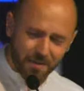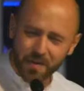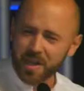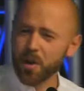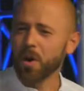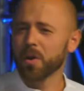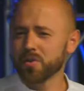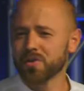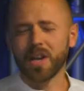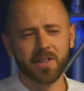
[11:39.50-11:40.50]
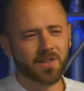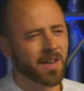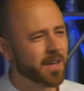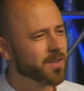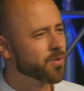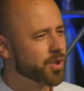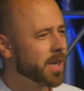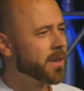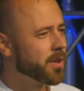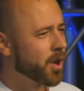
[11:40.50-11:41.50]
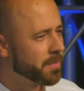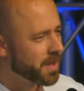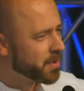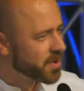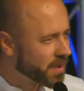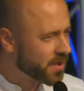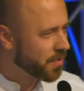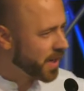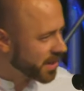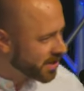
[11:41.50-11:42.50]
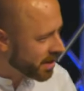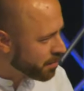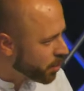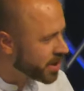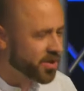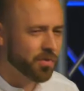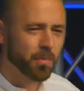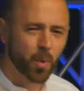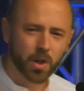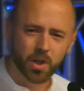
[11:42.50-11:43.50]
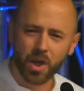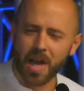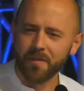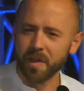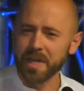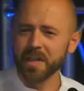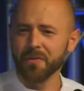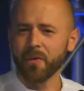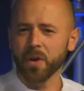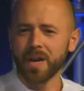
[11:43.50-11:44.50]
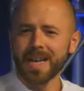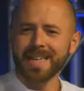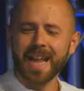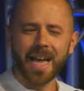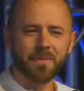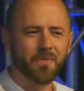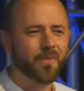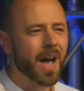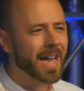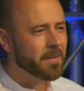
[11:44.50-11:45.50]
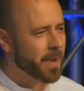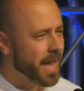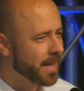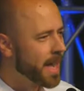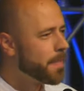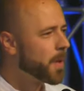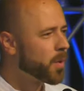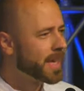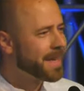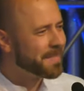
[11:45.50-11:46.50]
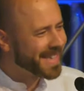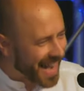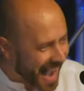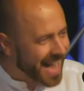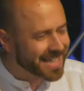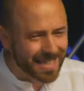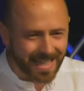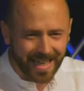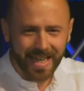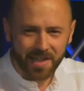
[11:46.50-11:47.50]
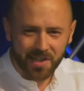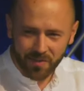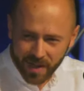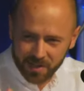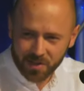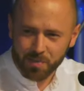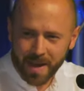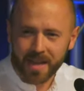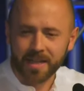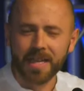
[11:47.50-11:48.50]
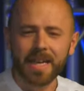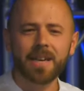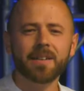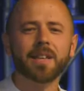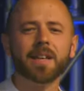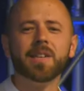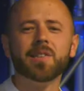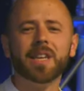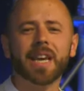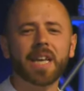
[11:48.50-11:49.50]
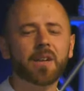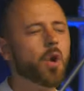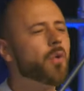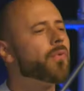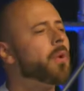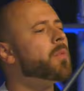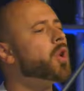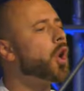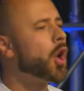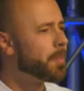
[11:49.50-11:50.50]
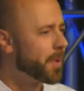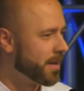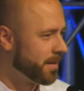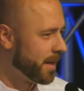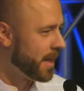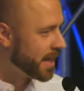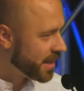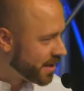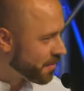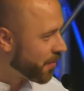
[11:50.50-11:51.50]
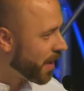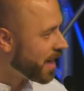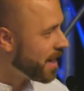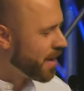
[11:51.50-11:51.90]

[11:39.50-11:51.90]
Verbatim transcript: wie die Hochzeitsnacht zustande kommt. Ihr müsst wissen, vieles in dem Buch ist symbolisch. Wenn hier von einem Weinberg oder dem Garten die Rede ist, ihr werdet es merken, dann ist die Rede vom Körper. Hier in diesem Fall